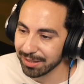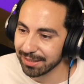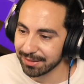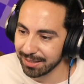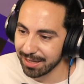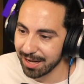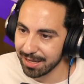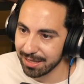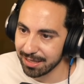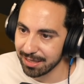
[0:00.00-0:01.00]
a intentar ir
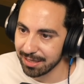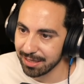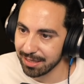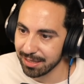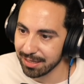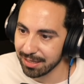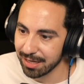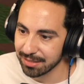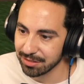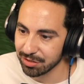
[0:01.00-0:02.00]
al,
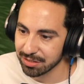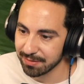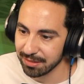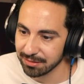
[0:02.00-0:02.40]
al sitio ese, ¿vale?